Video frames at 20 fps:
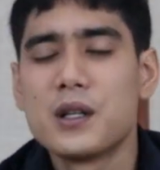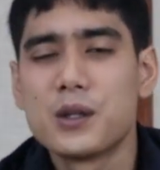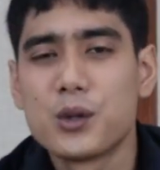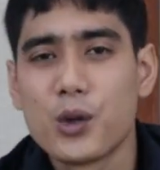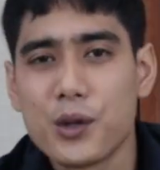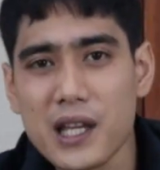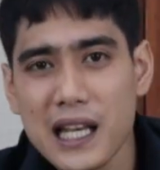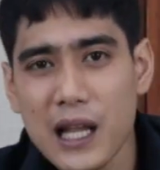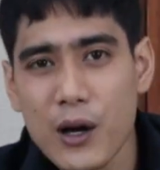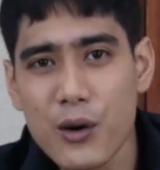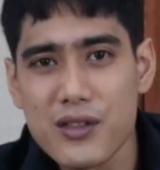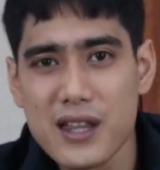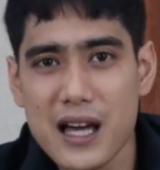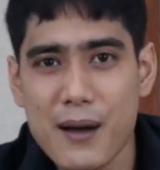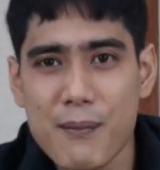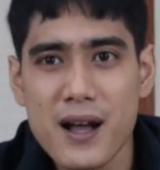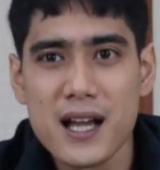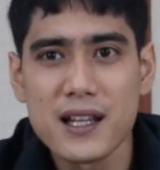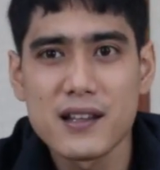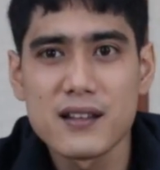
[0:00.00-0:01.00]
โดยที่เรา
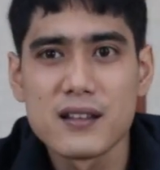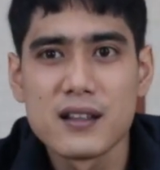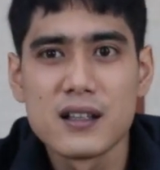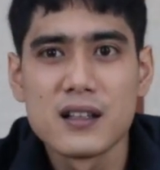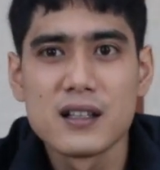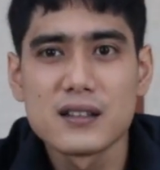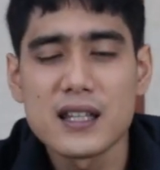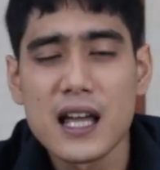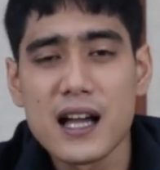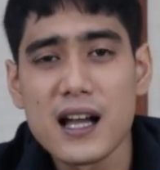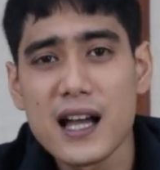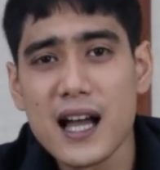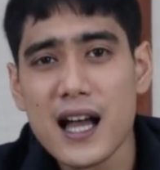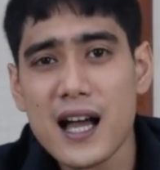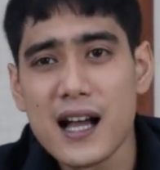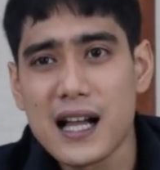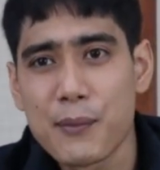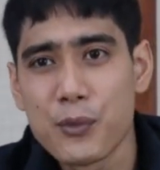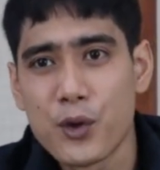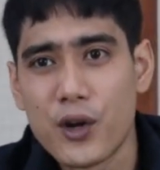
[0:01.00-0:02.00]
สามารถตั้งค่า
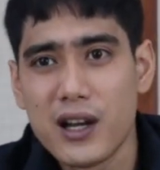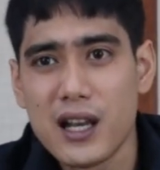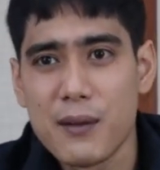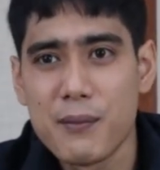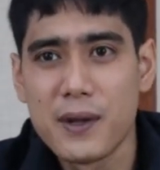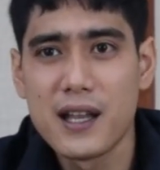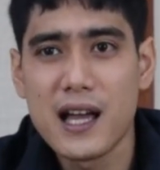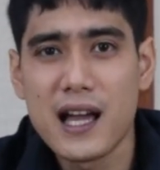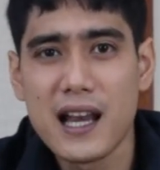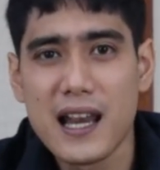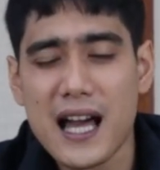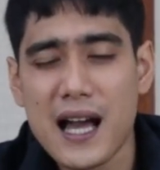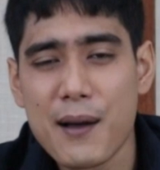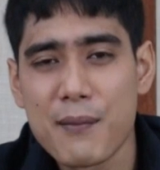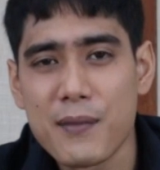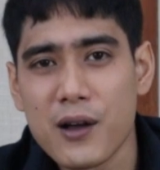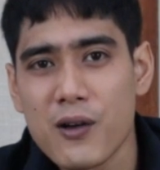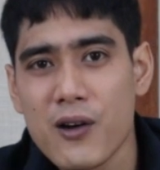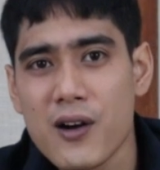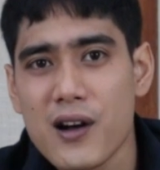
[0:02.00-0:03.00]
กำหนดลิมิตอาราม
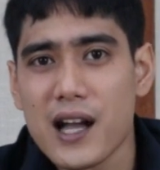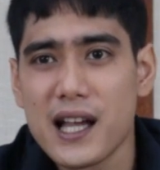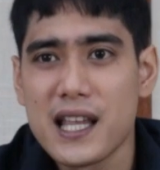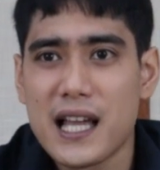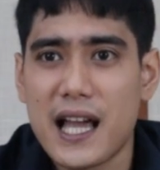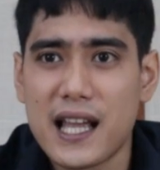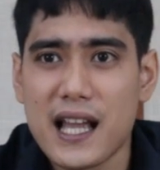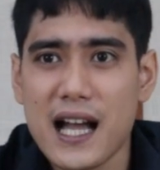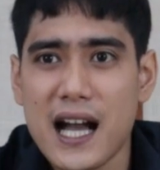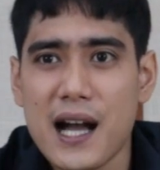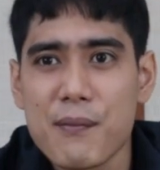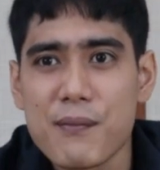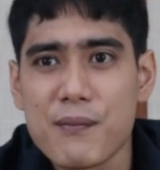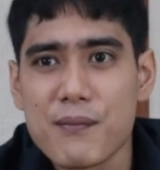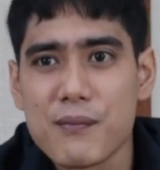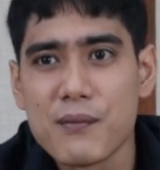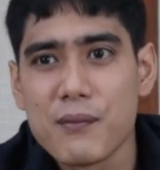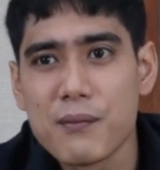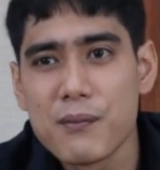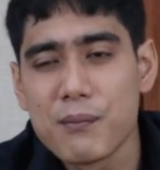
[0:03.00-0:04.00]
แล้วก็ขยายกราฟ
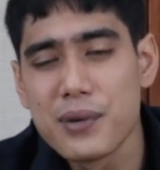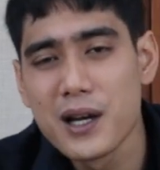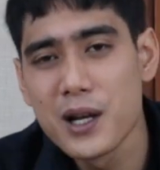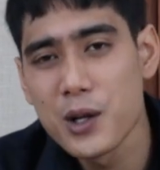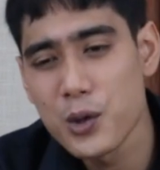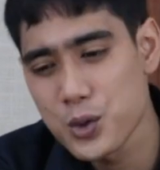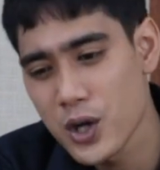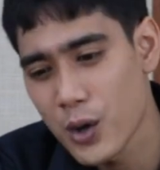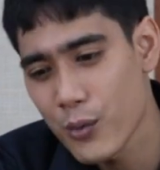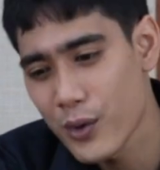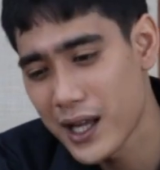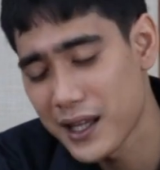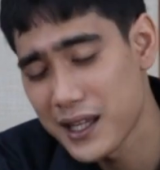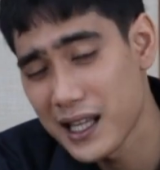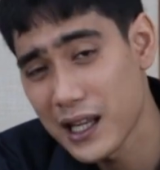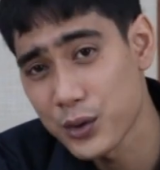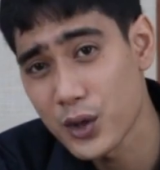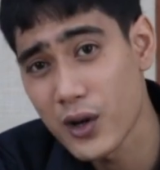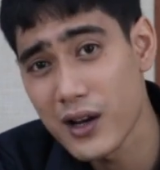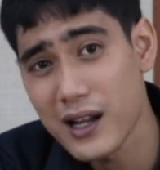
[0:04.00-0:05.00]
เพื่อลูกช่วงเวลา
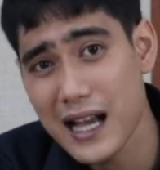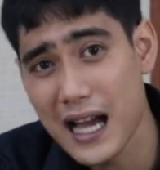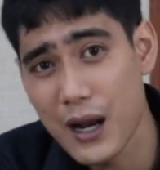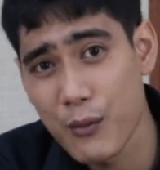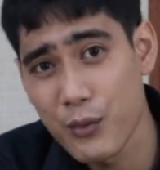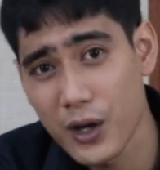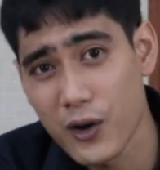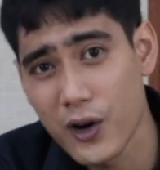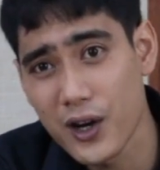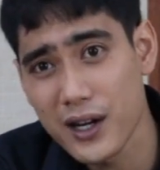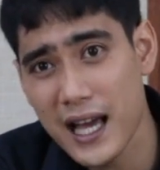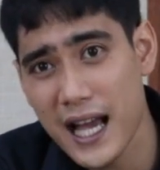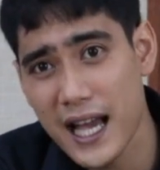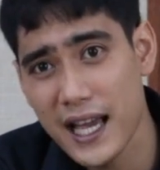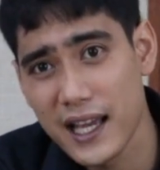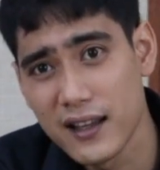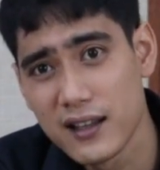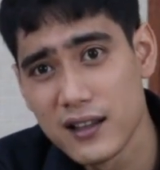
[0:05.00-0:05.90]
ที่เราต้องการวิเคราะห์ได้